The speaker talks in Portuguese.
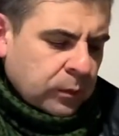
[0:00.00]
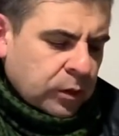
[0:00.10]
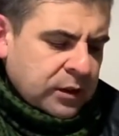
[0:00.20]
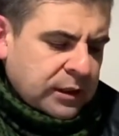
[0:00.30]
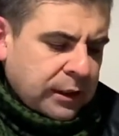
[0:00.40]

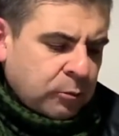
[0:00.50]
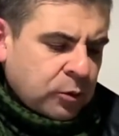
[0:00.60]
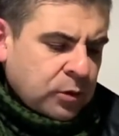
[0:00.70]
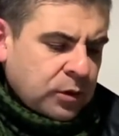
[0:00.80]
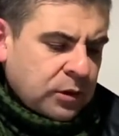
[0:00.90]
nós
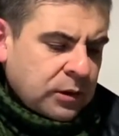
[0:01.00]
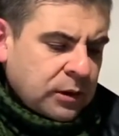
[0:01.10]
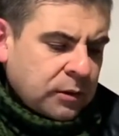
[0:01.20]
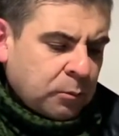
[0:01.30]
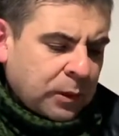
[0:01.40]
temos
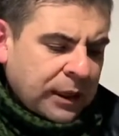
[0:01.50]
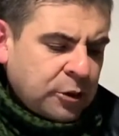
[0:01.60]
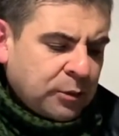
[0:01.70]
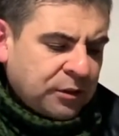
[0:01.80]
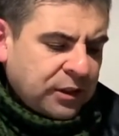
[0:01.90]
mais
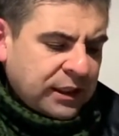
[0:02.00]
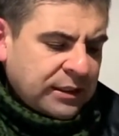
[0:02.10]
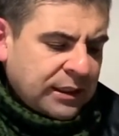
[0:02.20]
uma vez